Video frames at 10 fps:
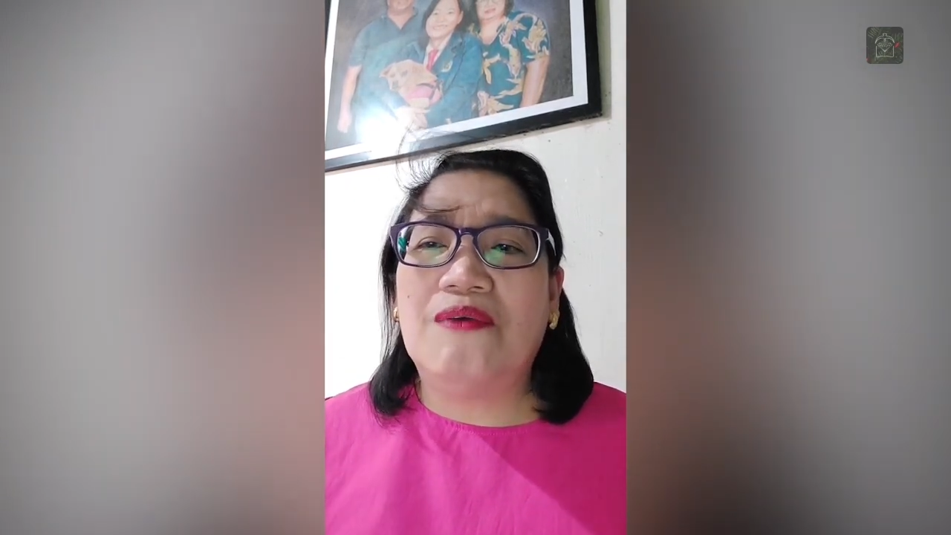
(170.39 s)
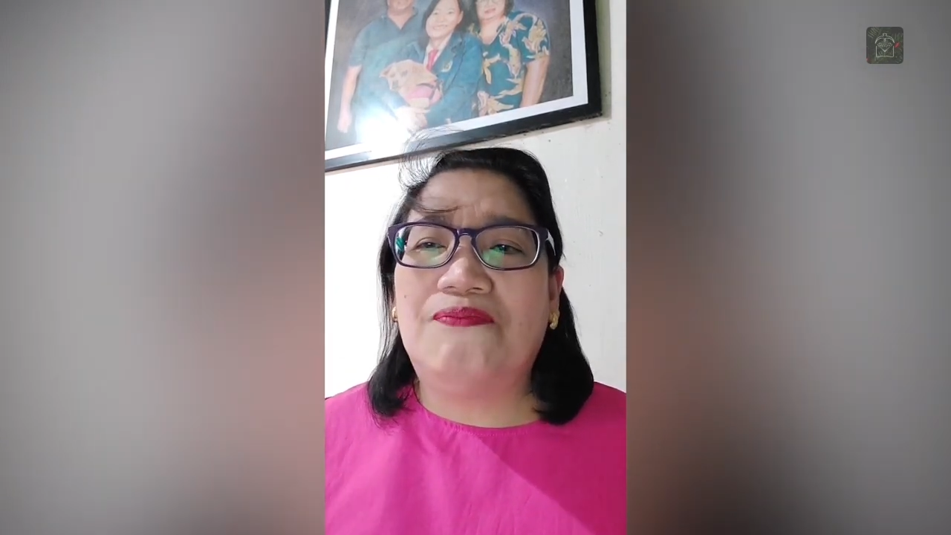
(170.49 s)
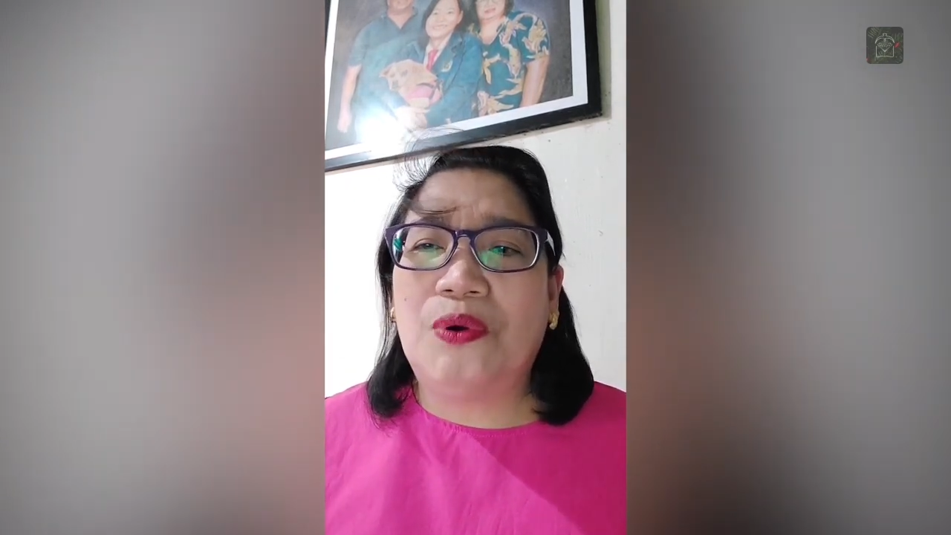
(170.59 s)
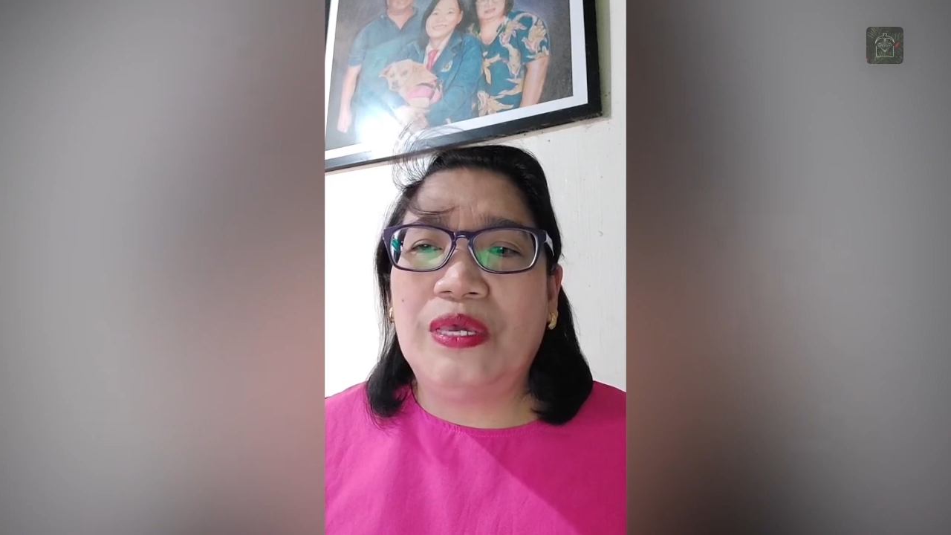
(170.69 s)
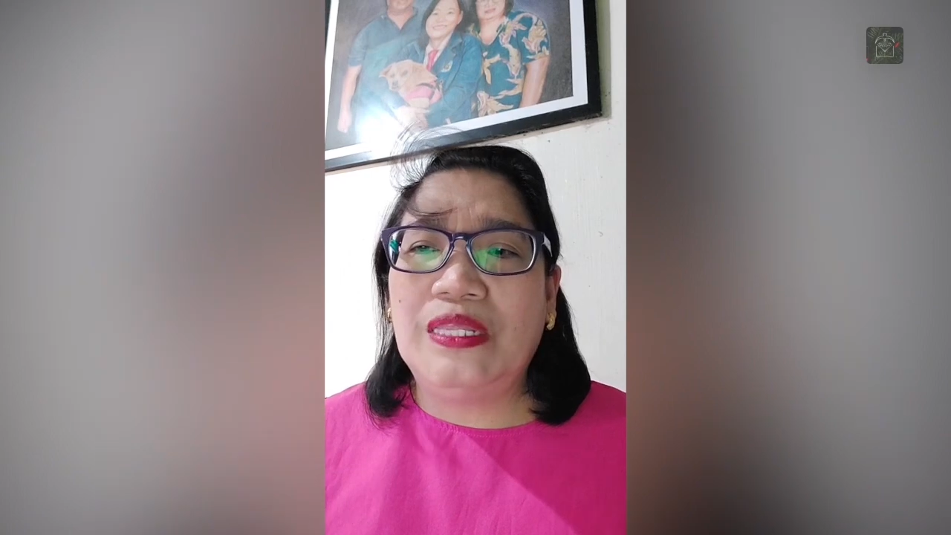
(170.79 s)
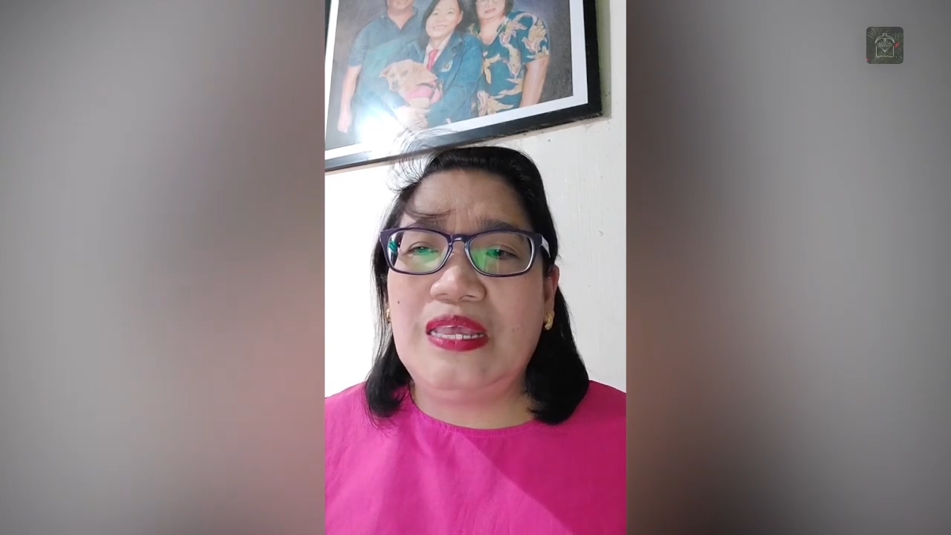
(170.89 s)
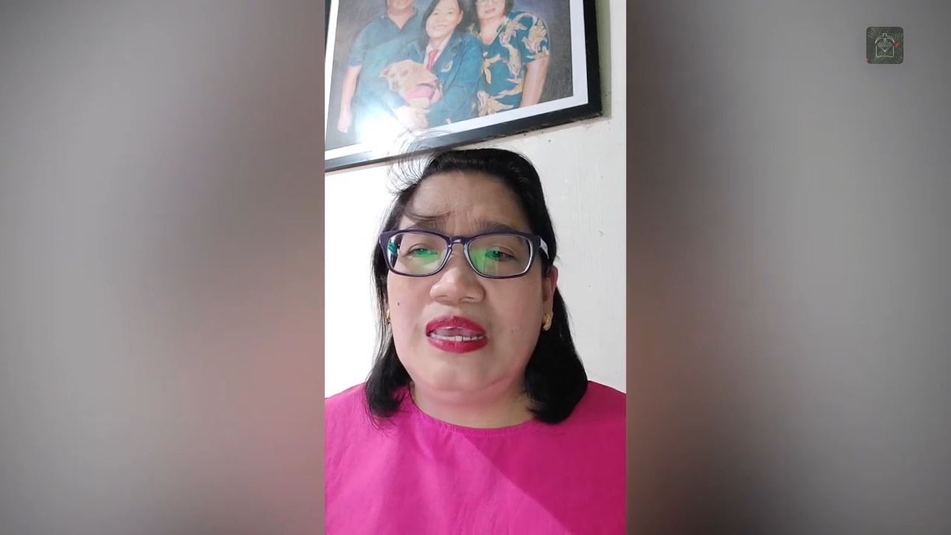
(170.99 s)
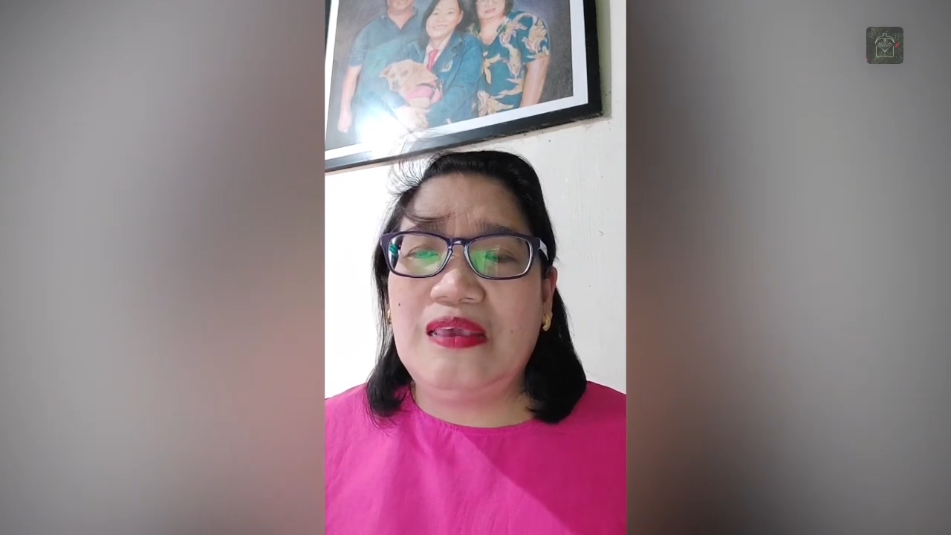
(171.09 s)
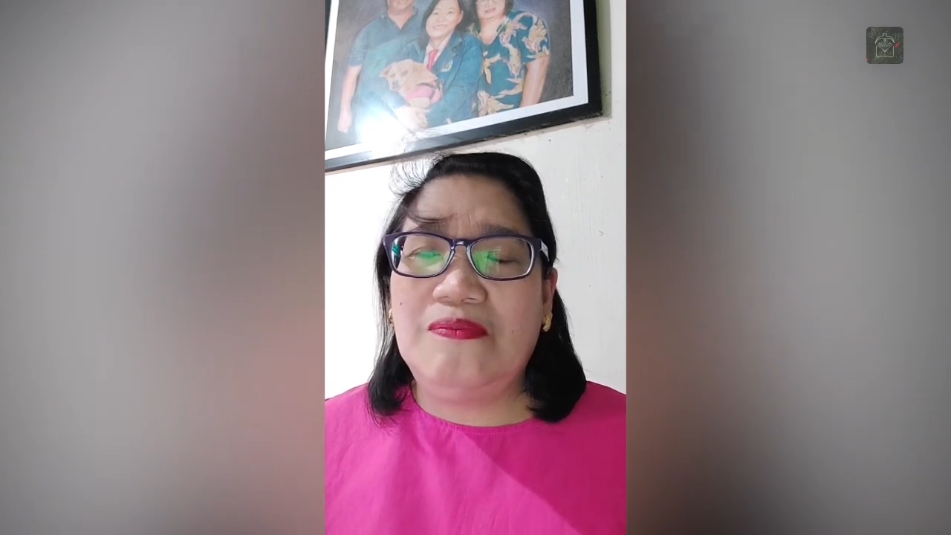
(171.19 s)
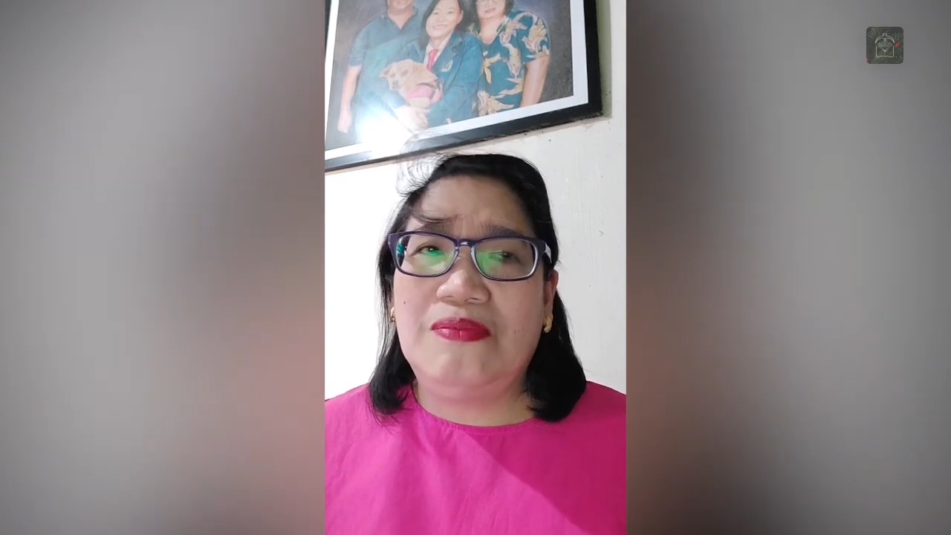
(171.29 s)
avoid
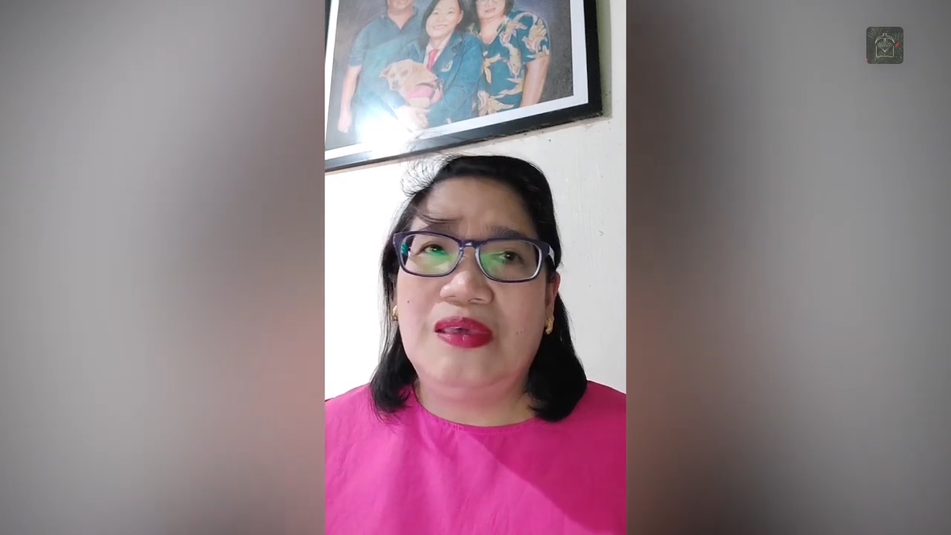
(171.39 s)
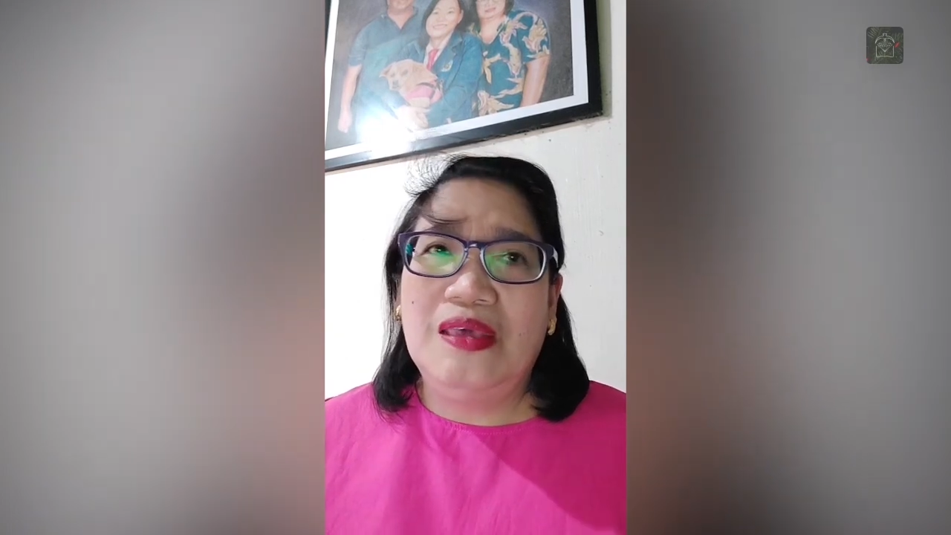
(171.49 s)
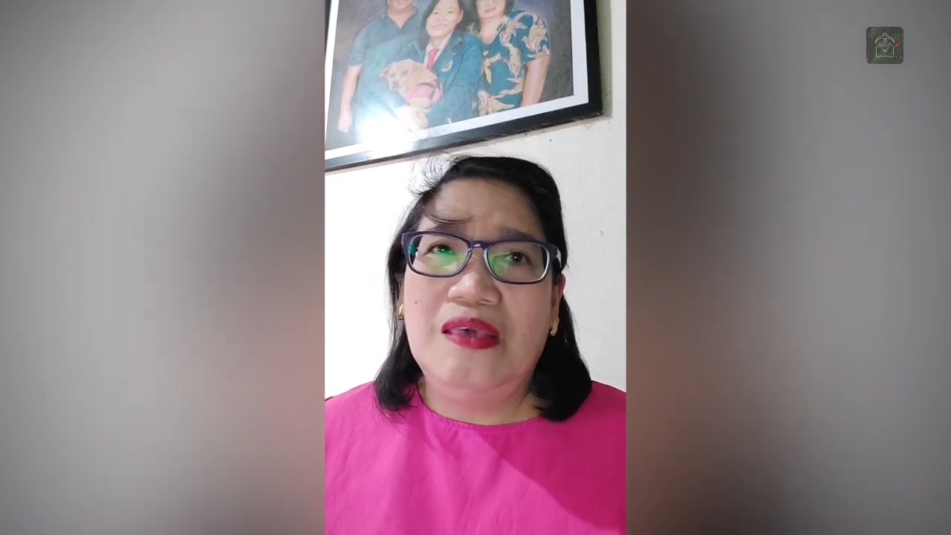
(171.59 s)
Him,